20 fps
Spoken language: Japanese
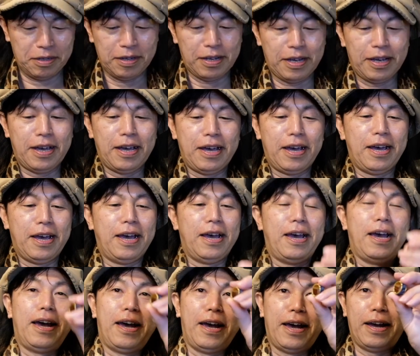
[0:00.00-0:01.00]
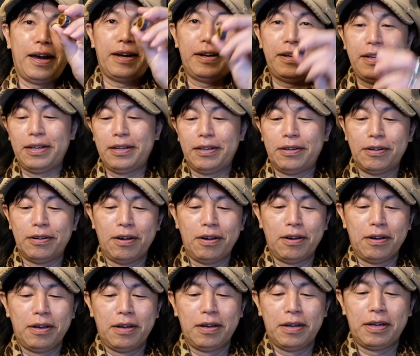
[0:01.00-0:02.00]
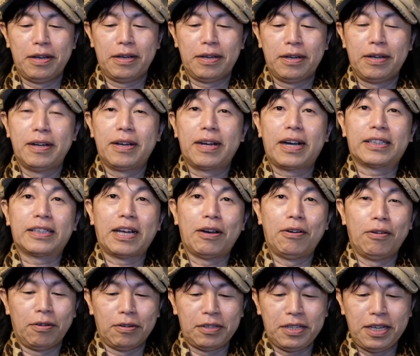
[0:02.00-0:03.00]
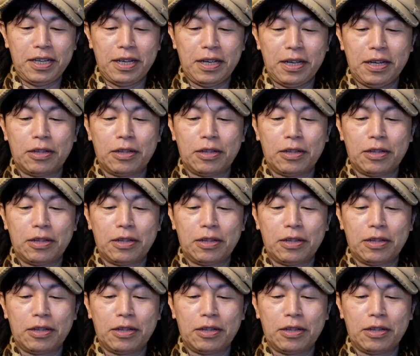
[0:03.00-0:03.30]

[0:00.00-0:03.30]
えー、リングを片方に